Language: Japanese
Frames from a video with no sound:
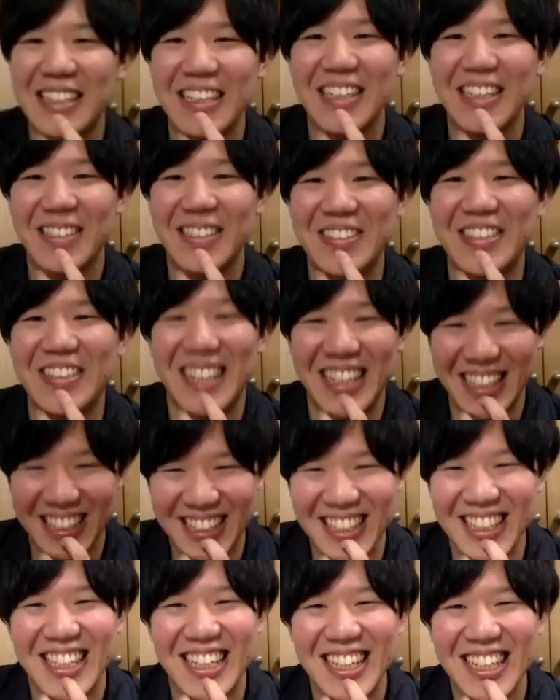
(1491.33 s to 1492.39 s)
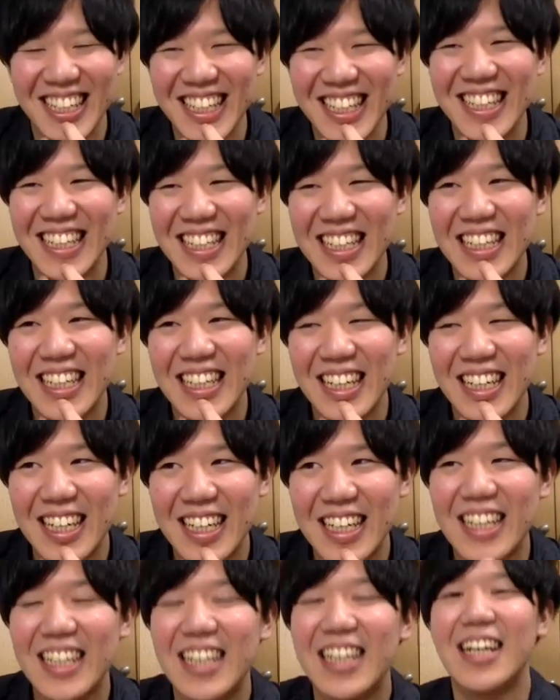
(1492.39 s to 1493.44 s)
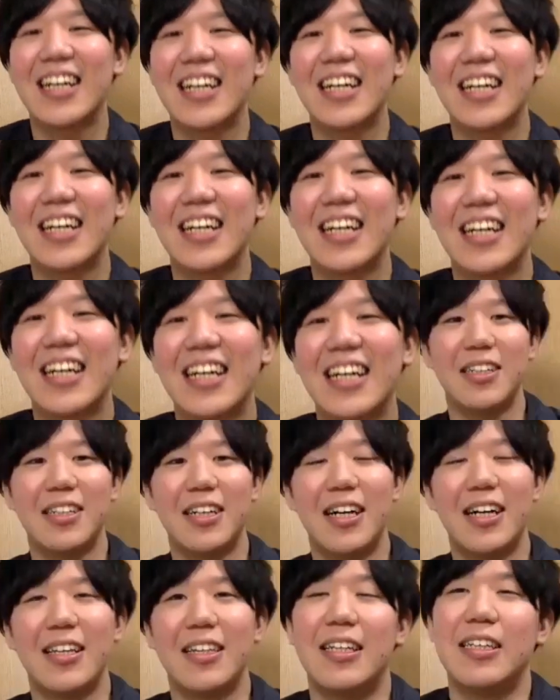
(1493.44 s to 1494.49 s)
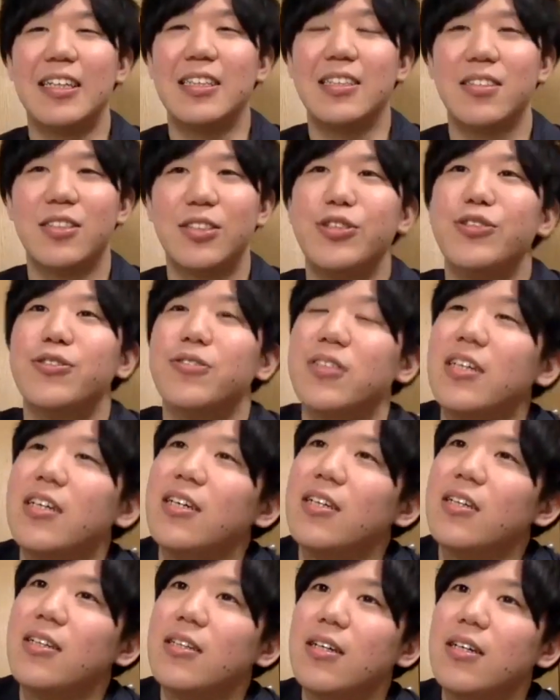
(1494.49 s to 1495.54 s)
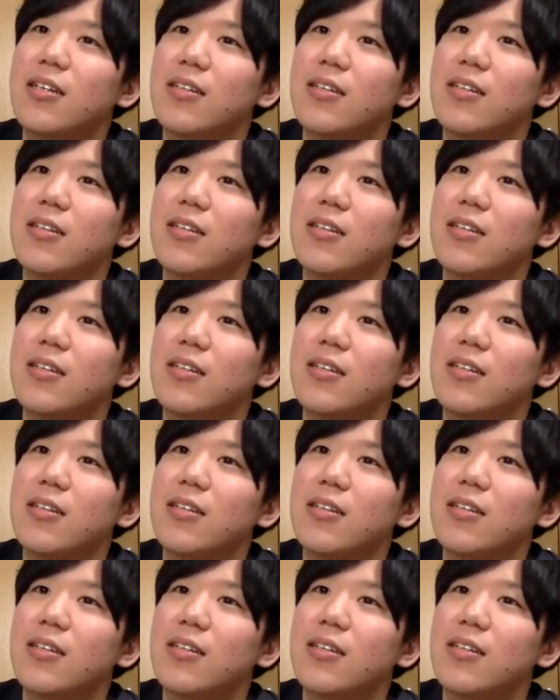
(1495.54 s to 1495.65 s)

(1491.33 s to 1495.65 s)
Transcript: な、みたいな、はい、感じはあったりするので、